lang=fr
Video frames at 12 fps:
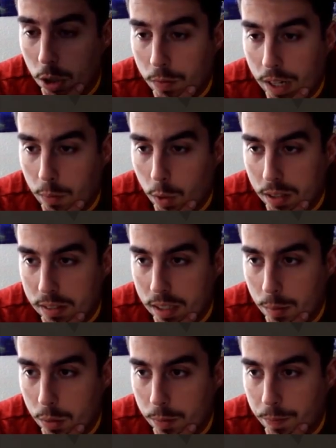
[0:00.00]
on va la voir
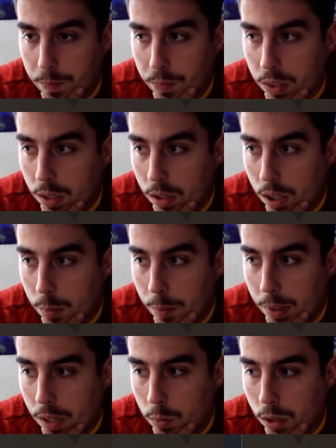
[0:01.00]
ensemble. Euh, on peut
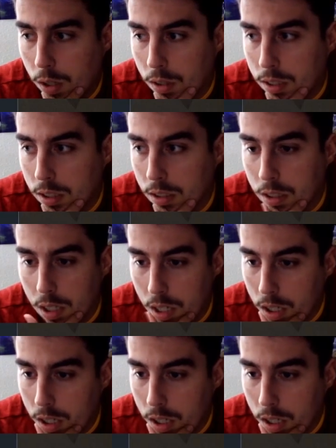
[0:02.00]
pas l'avoir, alors attendez.